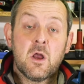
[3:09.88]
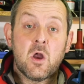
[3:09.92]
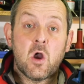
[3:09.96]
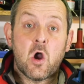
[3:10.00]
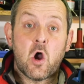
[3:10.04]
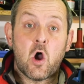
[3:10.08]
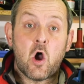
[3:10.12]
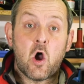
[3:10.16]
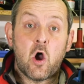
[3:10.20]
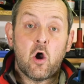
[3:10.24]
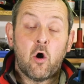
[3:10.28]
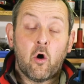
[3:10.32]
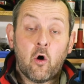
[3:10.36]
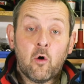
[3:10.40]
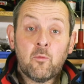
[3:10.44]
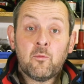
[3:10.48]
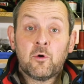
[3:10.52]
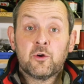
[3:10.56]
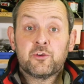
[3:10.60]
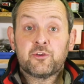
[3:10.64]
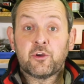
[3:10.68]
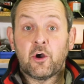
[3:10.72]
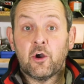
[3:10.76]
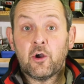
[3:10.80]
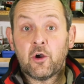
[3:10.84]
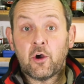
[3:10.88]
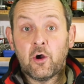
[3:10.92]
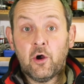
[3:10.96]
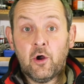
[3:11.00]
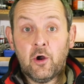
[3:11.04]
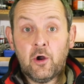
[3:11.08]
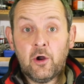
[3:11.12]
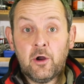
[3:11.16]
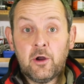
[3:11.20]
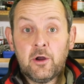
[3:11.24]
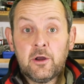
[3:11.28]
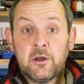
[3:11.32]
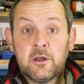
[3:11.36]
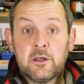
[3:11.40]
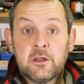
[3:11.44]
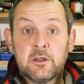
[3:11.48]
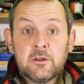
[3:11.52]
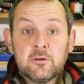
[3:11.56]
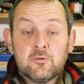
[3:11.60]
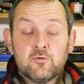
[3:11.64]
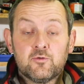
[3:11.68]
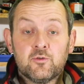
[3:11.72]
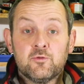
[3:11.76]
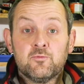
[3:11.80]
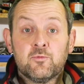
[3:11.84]
au moteur,
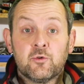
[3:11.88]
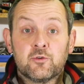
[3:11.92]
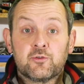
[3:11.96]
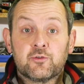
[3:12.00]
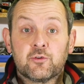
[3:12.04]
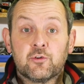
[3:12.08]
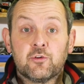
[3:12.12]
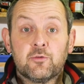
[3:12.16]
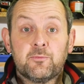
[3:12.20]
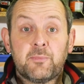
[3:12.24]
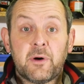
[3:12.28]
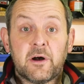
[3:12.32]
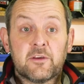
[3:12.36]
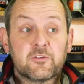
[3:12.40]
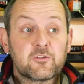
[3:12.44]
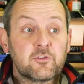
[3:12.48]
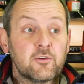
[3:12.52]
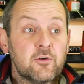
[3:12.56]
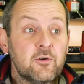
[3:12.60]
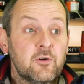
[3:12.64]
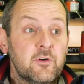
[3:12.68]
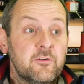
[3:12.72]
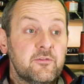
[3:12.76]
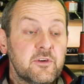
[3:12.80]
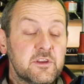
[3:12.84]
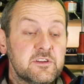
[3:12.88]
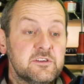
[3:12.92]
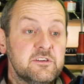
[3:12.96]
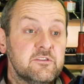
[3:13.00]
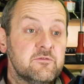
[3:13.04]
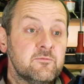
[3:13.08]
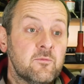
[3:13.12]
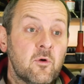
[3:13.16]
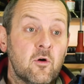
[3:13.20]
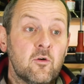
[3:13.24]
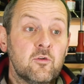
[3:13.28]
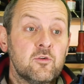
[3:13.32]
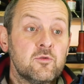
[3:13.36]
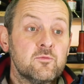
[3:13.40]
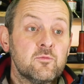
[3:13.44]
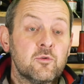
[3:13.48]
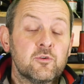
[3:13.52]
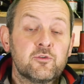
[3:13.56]
d'une moto parce que effectivement une